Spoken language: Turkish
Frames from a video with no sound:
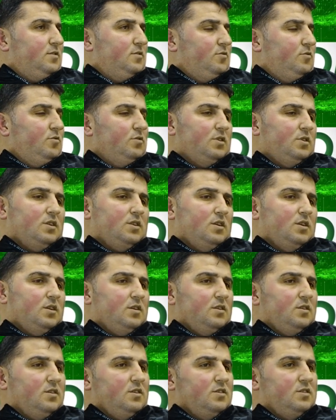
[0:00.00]
Onlar da
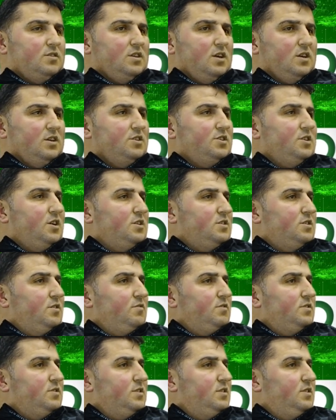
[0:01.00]
saygı
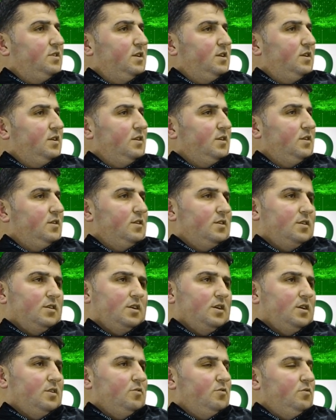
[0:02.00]
çerçevesinde
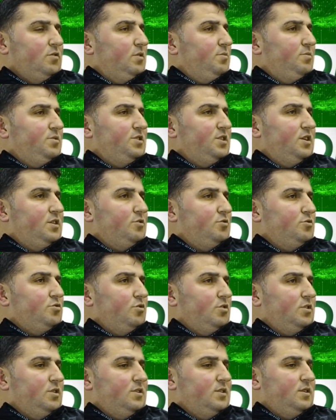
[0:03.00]
yani olabileceğini
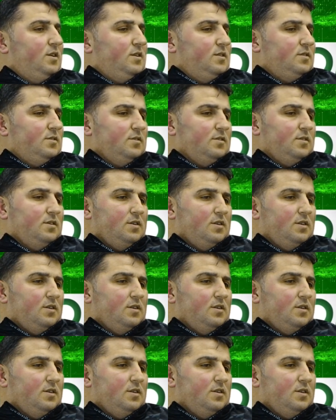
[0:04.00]
söylediler. E,